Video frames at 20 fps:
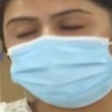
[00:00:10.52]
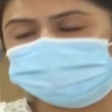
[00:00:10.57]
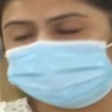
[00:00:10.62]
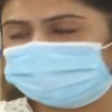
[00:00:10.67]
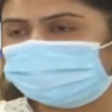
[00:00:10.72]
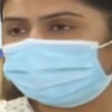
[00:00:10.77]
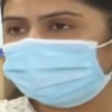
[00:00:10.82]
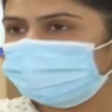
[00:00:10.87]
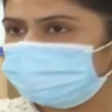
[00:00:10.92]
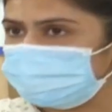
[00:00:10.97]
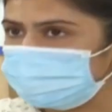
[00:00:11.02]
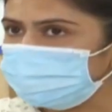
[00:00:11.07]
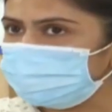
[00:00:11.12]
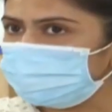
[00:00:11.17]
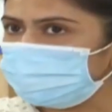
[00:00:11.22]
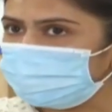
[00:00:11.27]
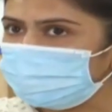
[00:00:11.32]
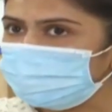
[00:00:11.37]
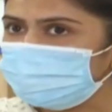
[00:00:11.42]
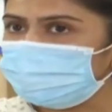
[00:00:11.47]
বলেছে
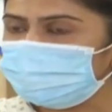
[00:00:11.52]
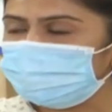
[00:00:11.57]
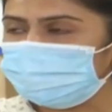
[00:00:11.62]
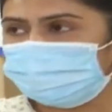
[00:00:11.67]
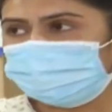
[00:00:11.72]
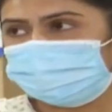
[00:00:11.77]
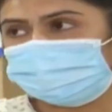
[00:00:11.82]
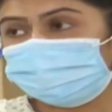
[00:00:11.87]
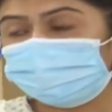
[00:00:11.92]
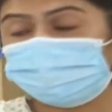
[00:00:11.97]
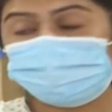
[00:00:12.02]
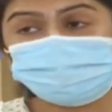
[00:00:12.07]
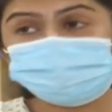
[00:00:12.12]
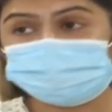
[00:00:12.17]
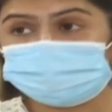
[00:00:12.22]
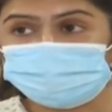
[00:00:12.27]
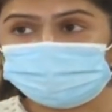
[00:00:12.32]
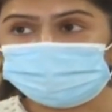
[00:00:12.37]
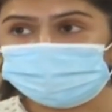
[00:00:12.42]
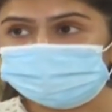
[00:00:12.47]
আইসিইউ নাই এবং
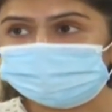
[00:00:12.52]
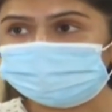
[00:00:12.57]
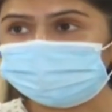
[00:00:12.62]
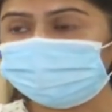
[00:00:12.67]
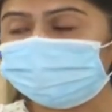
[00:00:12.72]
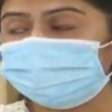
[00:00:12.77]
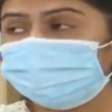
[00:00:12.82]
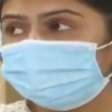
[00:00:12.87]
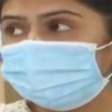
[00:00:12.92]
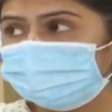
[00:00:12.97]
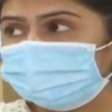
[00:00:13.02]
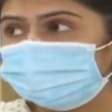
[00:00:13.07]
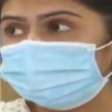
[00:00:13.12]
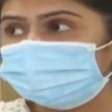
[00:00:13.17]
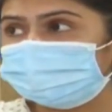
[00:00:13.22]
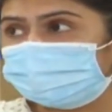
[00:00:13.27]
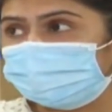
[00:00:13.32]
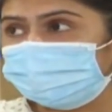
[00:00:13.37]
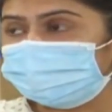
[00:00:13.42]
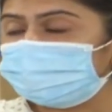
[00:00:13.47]
ওনাদের অপশন আছে
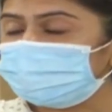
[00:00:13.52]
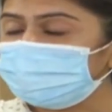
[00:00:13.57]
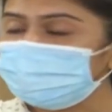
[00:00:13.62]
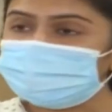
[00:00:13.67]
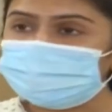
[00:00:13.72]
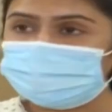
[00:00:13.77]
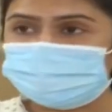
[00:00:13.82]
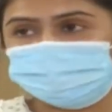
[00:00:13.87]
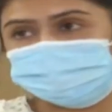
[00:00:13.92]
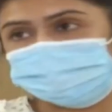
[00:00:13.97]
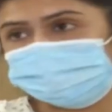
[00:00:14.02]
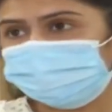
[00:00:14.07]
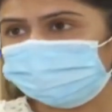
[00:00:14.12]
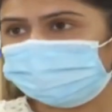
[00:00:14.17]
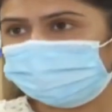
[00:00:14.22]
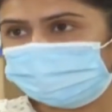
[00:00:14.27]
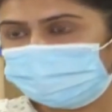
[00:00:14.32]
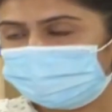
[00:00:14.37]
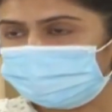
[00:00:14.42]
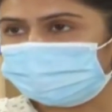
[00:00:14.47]
যে আপনি যদি
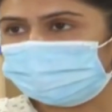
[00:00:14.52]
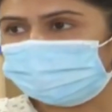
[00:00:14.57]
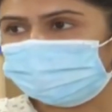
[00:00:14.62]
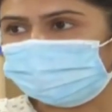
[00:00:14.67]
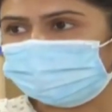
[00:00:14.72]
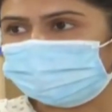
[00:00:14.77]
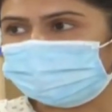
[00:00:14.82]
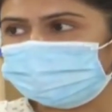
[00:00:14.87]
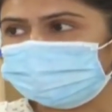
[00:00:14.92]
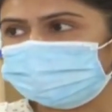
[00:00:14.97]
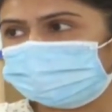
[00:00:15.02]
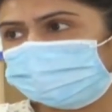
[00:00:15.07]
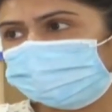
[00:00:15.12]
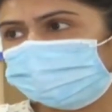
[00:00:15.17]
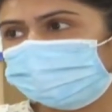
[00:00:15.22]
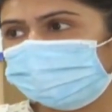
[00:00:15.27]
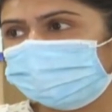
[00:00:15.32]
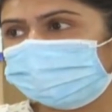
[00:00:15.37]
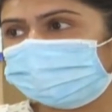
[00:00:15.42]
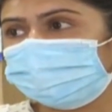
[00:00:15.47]
আইসিইউতে ভর্তি করেন
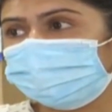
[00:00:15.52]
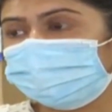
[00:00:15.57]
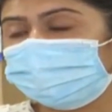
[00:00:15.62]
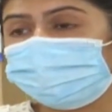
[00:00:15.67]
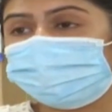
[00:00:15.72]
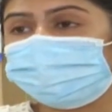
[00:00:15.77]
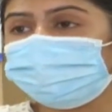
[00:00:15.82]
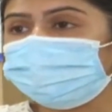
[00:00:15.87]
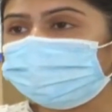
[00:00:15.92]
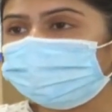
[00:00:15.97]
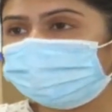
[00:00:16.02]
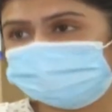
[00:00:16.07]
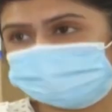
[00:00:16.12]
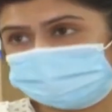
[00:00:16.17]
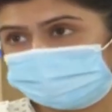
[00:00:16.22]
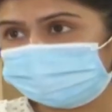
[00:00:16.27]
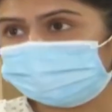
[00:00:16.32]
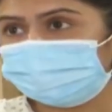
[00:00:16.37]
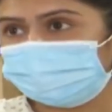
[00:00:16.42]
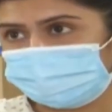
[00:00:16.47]
সেখানে আমাদের কোভিড
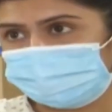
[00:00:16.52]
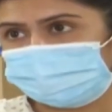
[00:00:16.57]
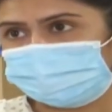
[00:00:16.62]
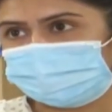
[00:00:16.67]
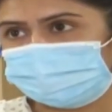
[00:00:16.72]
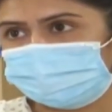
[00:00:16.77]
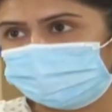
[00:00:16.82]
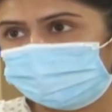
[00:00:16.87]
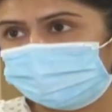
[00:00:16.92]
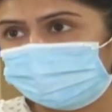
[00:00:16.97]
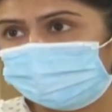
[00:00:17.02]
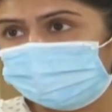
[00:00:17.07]
পেশেন্ট থাকবে